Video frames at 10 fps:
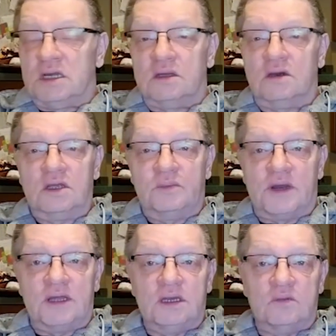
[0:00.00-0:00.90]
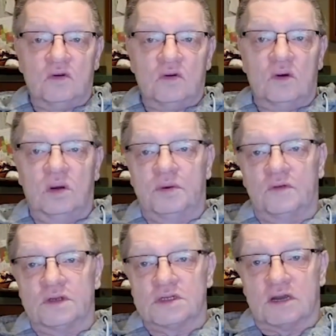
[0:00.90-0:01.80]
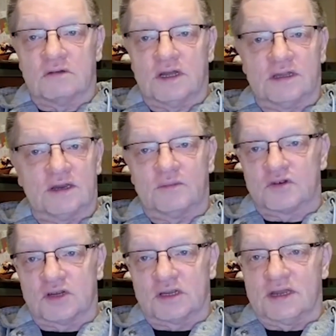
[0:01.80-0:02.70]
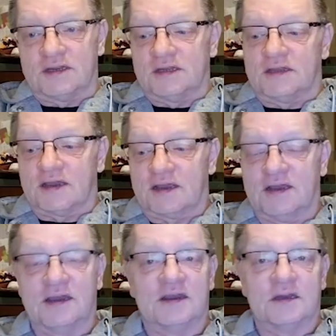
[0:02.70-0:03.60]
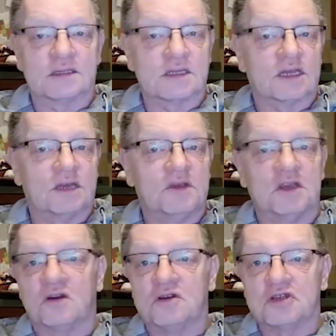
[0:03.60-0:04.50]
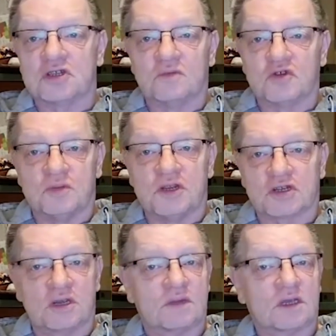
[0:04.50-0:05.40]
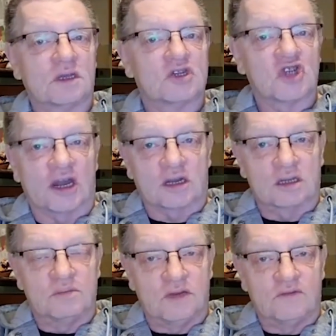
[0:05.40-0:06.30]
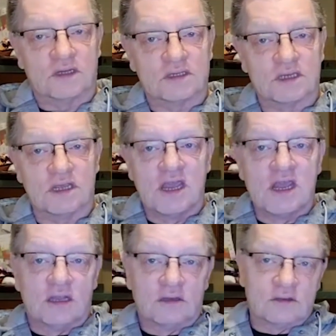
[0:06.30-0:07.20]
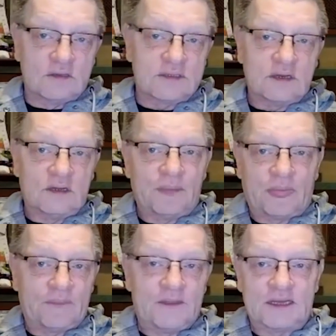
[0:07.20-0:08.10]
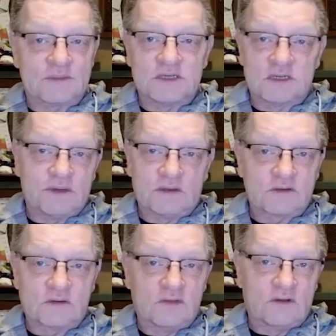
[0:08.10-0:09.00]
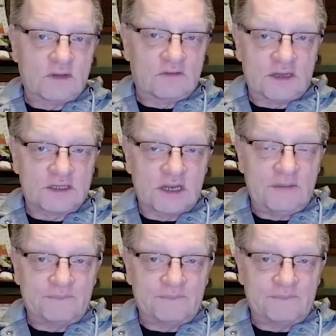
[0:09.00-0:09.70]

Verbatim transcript: No i pani mu powiedziała na pożegnanie tak, e, z takim ironicznym uśmieszkiem, taki żart mniej więcej. No to co? Teraz będzie pan oszukiwał na wacie?